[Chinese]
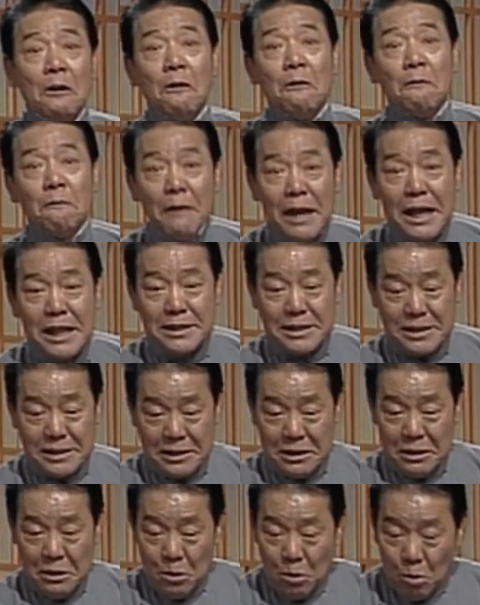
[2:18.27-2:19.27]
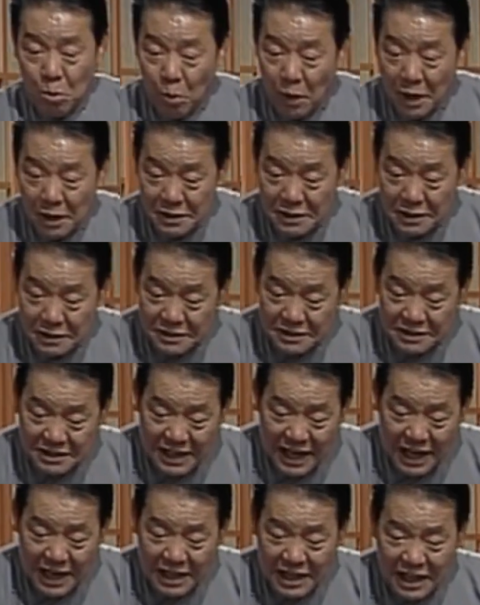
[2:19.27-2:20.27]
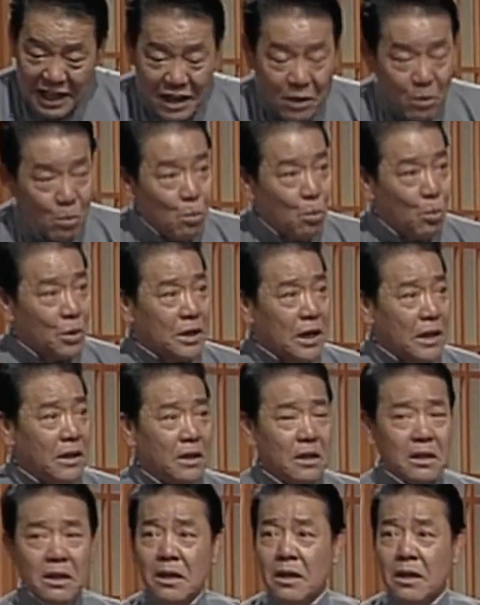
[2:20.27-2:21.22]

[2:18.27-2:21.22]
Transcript: 为此皇上三令五申：